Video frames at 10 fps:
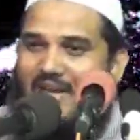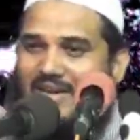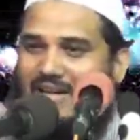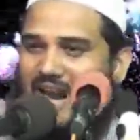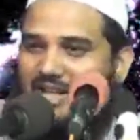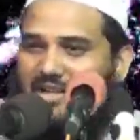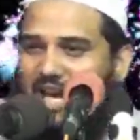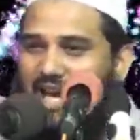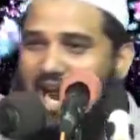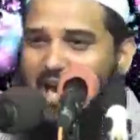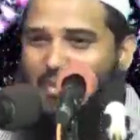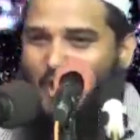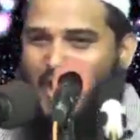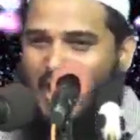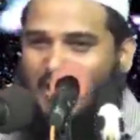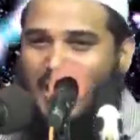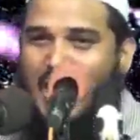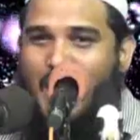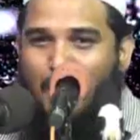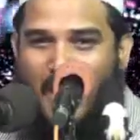அவர்களால் தள்ளாட முடியாத
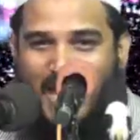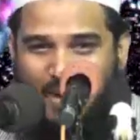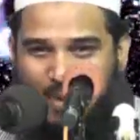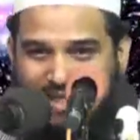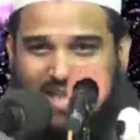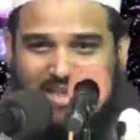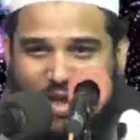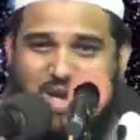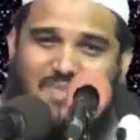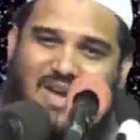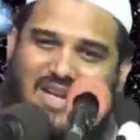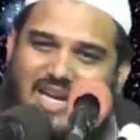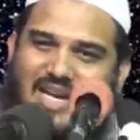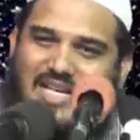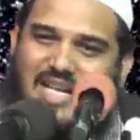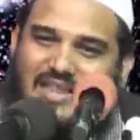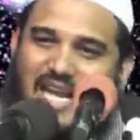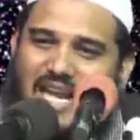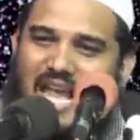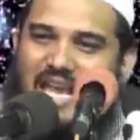பய அந்த தருணம் வருகிற
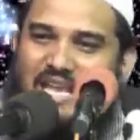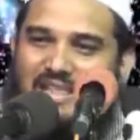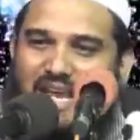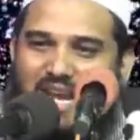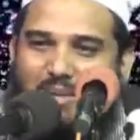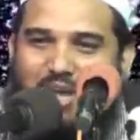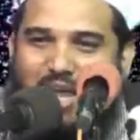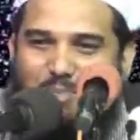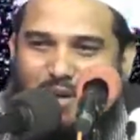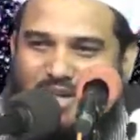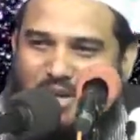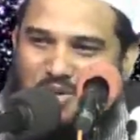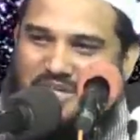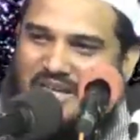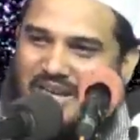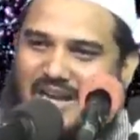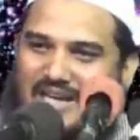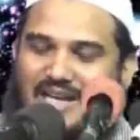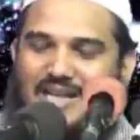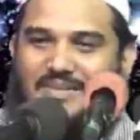நேரத்தில் இந்த இளமையை பற்றி
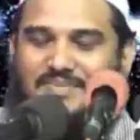யோசிக்கிறார்கள்